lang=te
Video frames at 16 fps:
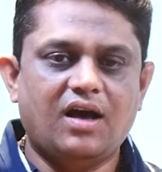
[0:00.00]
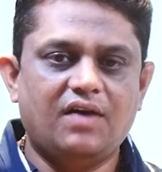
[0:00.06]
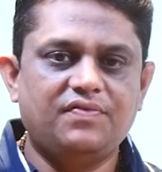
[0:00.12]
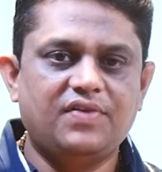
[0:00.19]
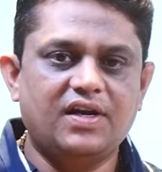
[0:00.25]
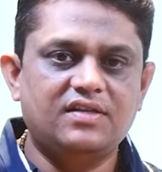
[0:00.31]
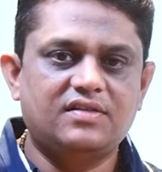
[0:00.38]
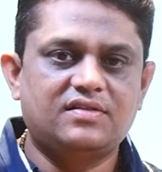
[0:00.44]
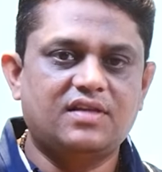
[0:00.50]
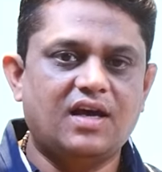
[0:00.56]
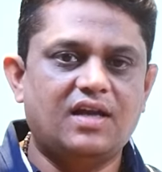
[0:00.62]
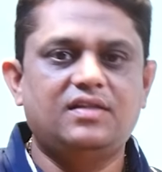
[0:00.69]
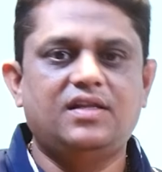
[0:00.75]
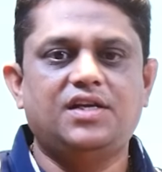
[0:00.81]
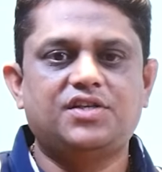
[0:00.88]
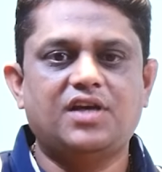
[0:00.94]

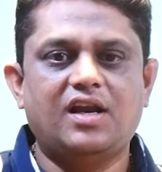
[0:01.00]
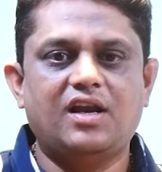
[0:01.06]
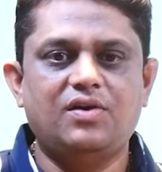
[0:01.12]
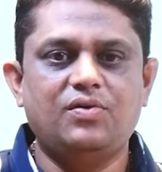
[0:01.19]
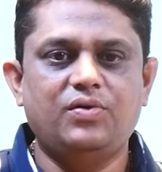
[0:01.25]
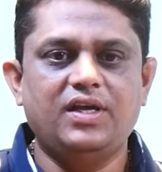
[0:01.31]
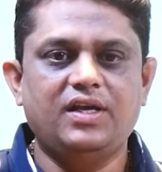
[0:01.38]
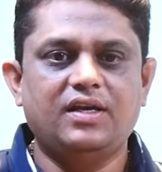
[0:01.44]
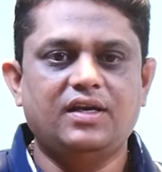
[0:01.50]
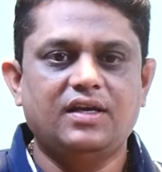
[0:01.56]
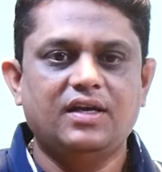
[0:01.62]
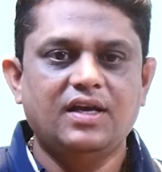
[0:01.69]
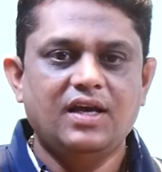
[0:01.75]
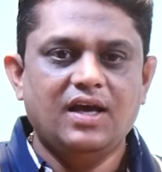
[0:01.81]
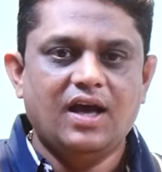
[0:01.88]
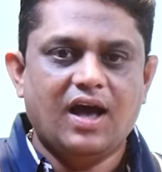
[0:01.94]
ఆఫ్ఘనిస్తాన్ దేశాల నుండి
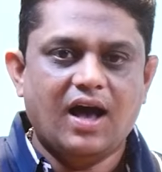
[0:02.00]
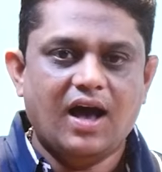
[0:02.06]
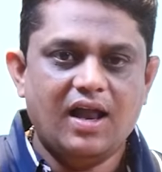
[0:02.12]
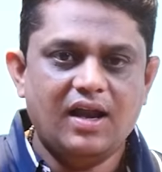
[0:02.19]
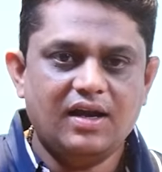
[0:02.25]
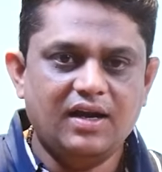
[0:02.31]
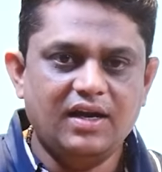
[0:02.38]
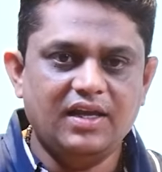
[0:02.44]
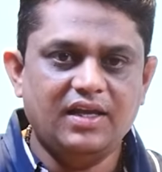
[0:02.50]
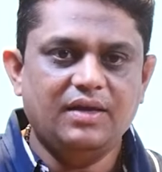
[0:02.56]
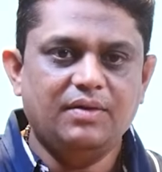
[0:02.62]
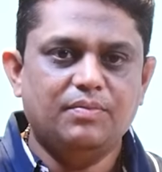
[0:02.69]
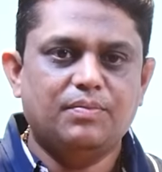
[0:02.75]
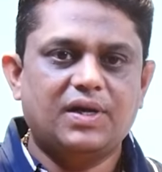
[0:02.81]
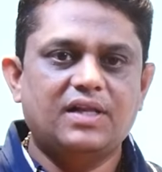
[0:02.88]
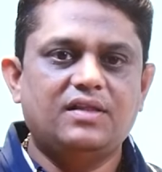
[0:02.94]
ఆల్రెడీ
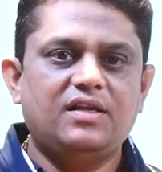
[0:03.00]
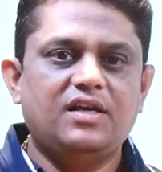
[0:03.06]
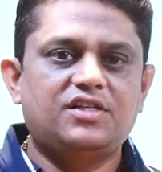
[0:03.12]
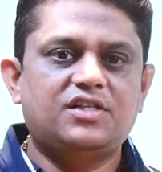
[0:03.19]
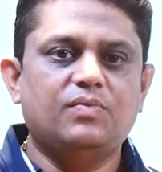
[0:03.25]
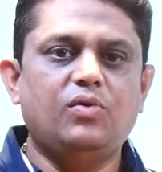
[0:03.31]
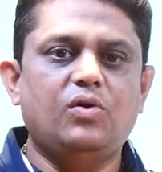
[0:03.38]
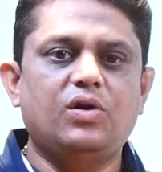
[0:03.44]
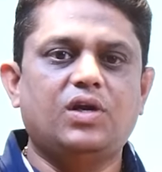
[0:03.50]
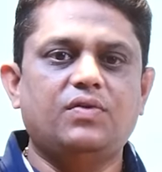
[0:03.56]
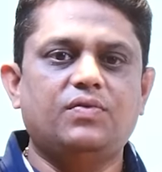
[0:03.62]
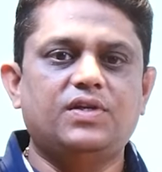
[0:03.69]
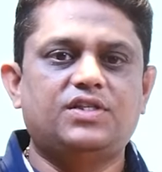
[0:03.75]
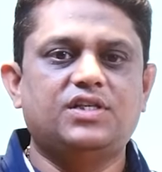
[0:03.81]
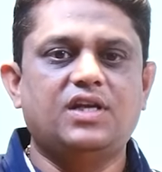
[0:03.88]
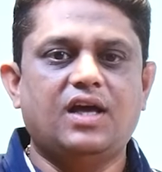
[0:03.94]
మన దేశంలోకి
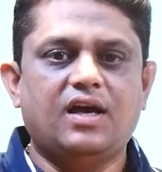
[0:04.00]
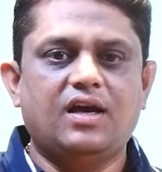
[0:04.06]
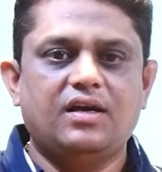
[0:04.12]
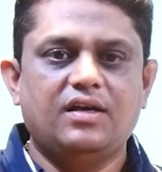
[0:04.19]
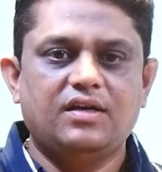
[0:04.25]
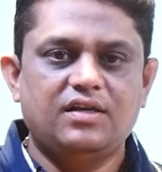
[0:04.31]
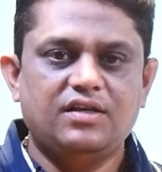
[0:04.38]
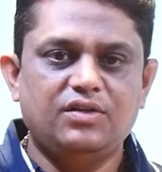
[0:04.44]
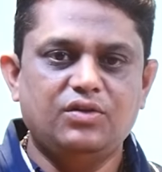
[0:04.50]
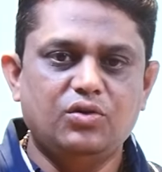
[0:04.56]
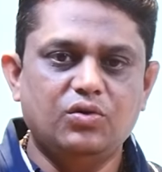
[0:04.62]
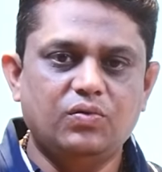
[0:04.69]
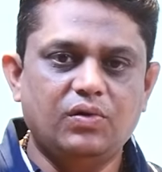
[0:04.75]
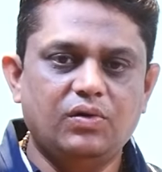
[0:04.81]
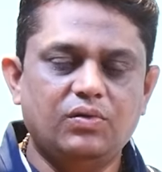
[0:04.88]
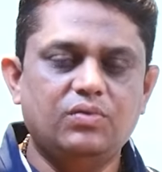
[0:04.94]
వచ్చిన
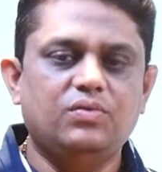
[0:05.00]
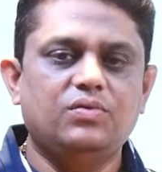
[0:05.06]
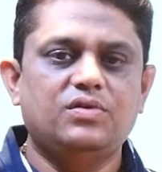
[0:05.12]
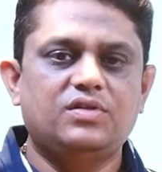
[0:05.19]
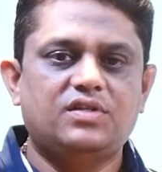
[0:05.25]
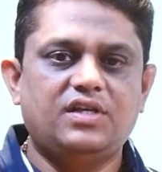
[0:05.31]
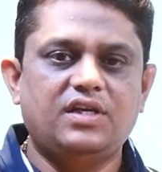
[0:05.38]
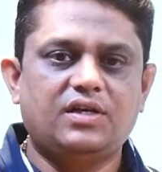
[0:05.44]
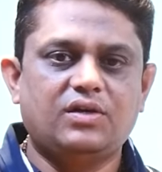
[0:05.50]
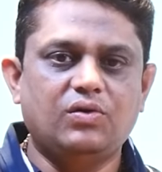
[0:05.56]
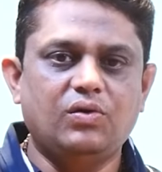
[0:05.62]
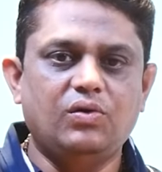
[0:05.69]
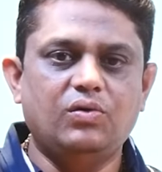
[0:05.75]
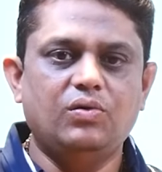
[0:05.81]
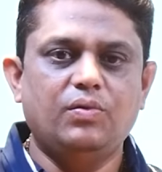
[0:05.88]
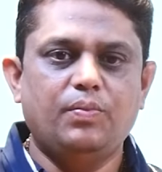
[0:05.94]
హిందువులు
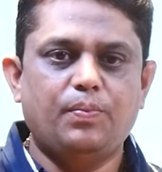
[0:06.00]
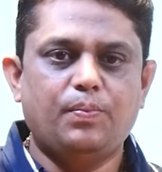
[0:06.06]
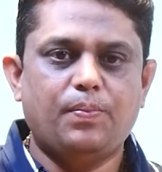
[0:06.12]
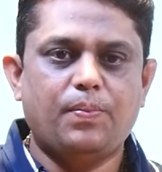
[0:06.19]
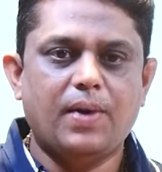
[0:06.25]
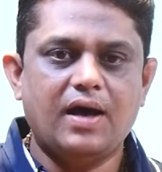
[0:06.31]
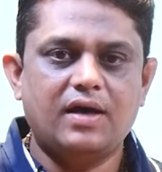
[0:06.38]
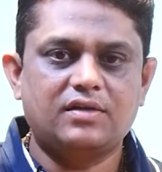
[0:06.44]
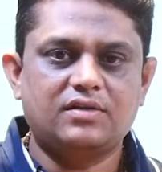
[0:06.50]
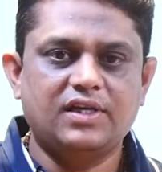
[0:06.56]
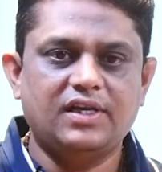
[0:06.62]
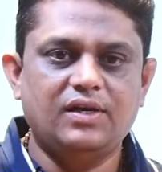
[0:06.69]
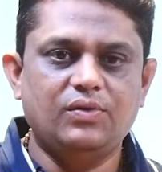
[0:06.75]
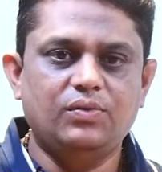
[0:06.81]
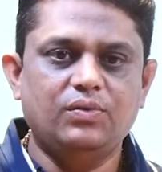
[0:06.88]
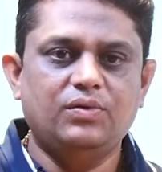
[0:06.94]
సిక్కులు
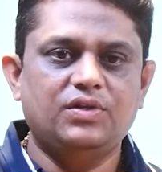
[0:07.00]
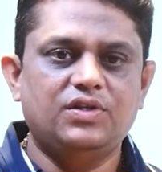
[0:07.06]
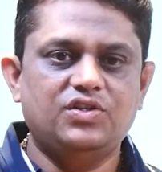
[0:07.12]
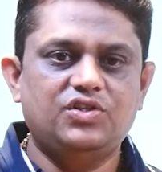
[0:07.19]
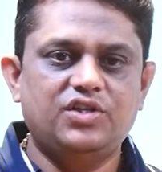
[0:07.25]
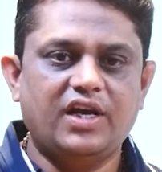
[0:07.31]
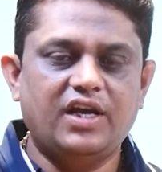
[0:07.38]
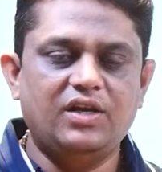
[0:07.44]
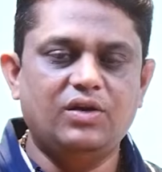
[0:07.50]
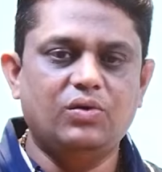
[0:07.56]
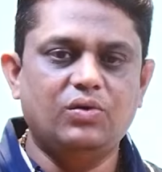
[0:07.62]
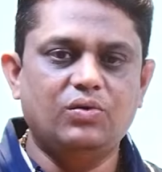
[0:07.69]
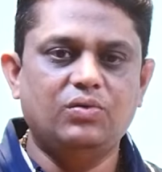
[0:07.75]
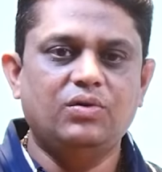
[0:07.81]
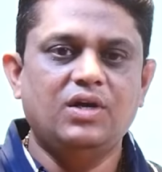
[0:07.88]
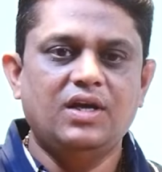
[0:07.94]
పార్సీలు
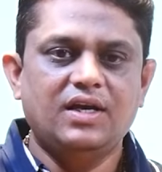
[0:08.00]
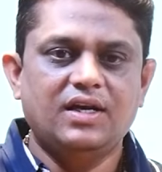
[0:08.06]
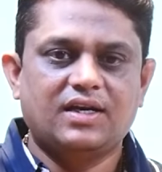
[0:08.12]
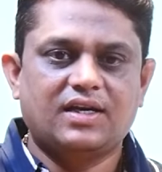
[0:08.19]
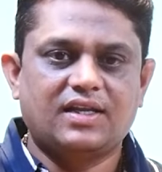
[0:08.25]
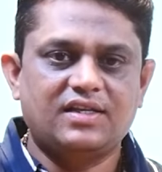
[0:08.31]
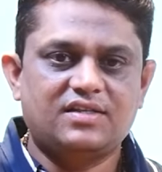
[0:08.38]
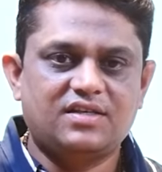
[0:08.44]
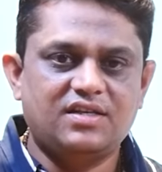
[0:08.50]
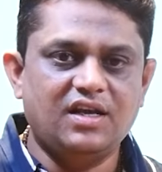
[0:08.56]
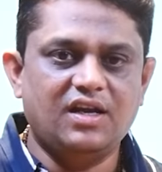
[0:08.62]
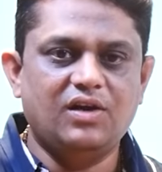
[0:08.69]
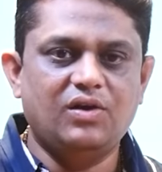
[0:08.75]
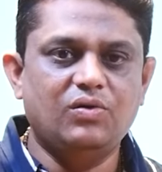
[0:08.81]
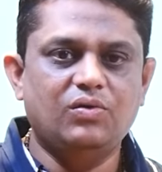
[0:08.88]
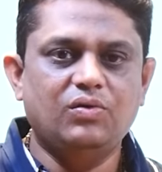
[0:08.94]
జైనులు
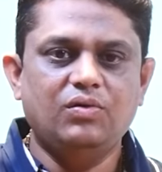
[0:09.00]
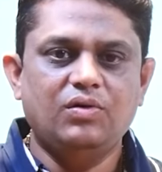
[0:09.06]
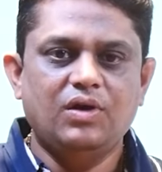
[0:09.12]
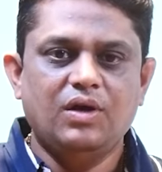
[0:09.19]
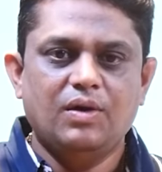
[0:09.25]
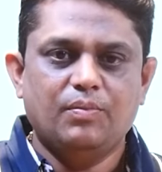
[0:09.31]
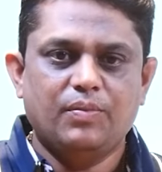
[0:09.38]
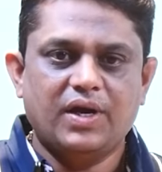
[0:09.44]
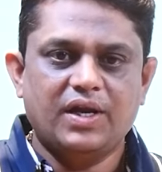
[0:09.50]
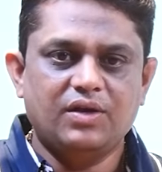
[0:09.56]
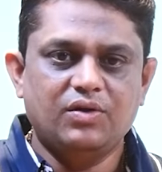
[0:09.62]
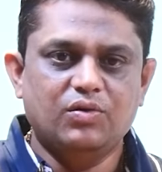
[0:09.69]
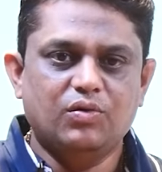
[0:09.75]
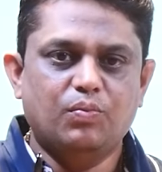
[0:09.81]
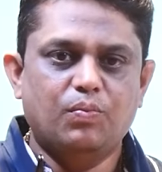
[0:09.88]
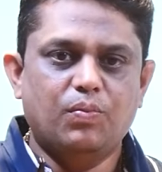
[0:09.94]
క్రిస్టియన్లు
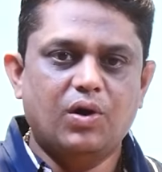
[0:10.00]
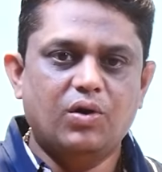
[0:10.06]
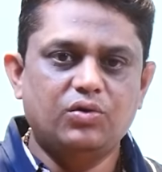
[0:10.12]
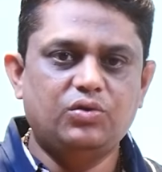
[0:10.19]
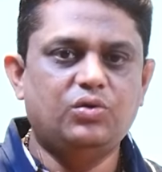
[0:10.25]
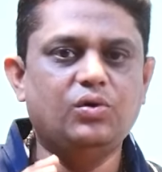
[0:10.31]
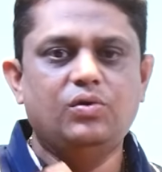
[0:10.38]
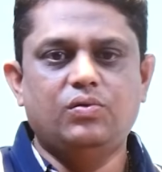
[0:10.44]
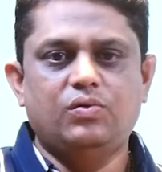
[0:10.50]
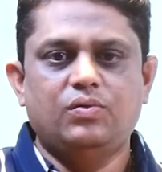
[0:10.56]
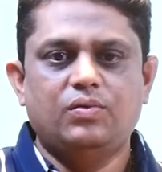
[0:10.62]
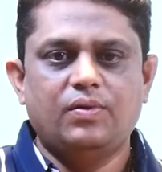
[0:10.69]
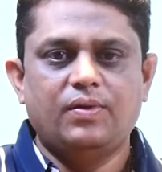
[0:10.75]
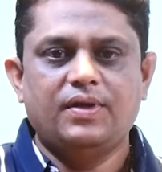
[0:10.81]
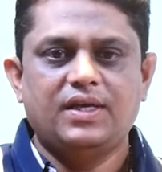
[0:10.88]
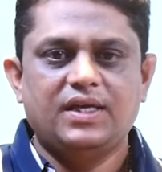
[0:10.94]
మరియు బౌద్ధులు
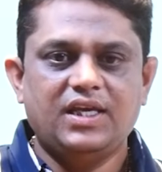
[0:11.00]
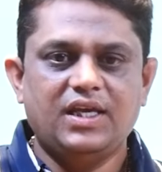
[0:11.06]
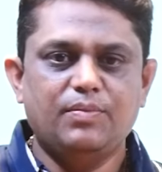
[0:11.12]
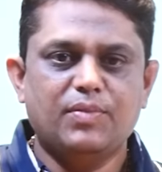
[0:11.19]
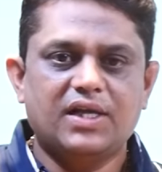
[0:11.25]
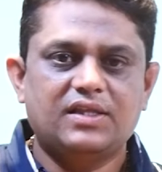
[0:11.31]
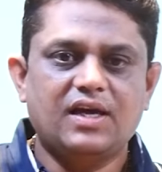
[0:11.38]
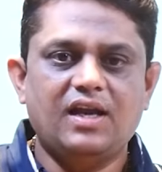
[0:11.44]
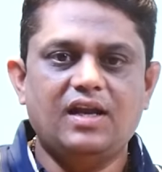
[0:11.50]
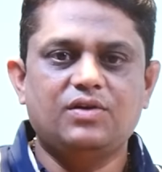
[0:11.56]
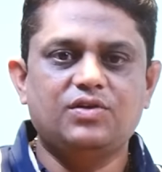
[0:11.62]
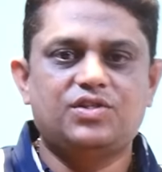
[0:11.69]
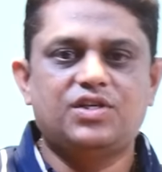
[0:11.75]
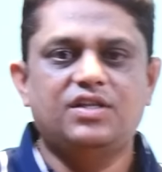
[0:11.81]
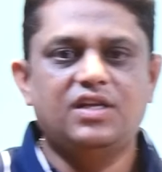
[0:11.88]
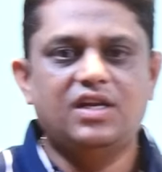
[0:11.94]
ఈ
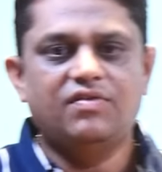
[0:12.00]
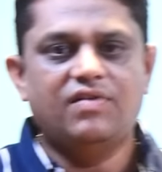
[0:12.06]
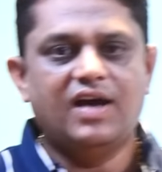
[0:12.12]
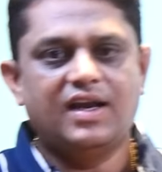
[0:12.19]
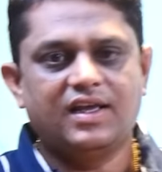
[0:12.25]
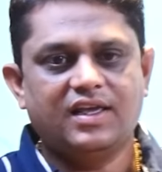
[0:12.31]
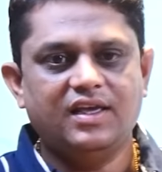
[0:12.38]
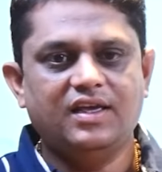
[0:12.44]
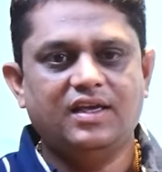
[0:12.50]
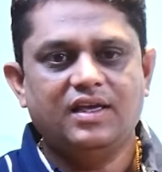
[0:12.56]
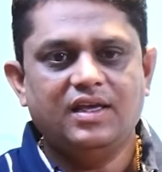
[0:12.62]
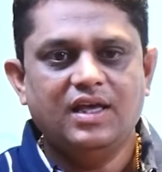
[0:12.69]
మతాలకు చెందిన వారికి